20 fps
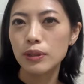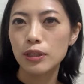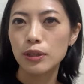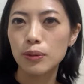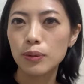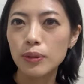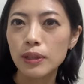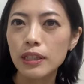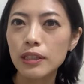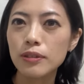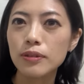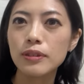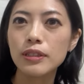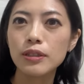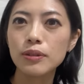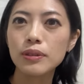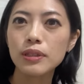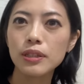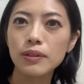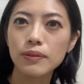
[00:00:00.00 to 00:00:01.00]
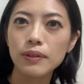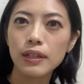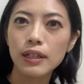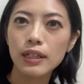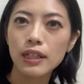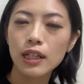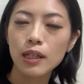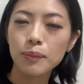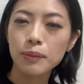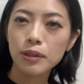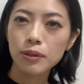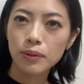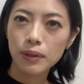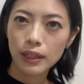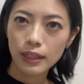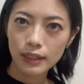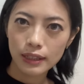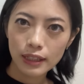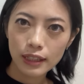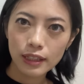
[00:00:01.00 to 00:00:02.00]
汚れそうな時は紙を
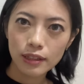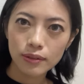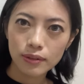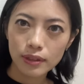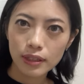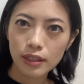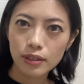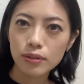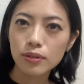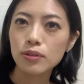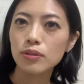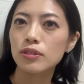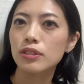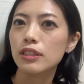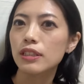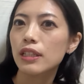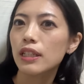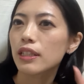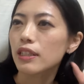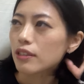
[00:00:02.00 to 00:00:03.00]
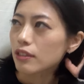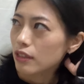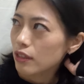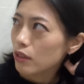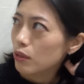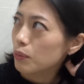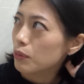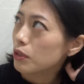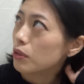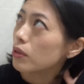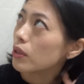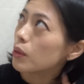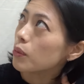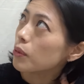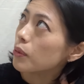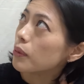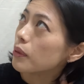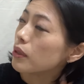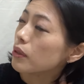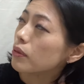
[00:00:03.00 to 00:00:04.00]
貼ったりとかそういうのしてたんですけども、それも
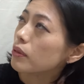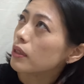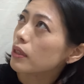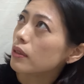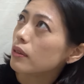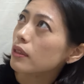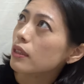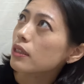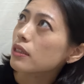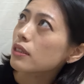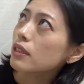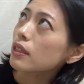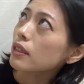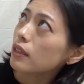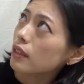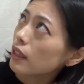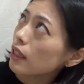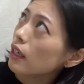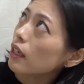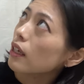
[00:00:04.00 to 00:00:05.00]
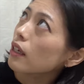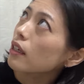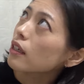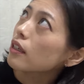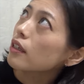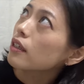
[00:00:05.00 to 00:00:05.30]
面倒くさくなっちゃって、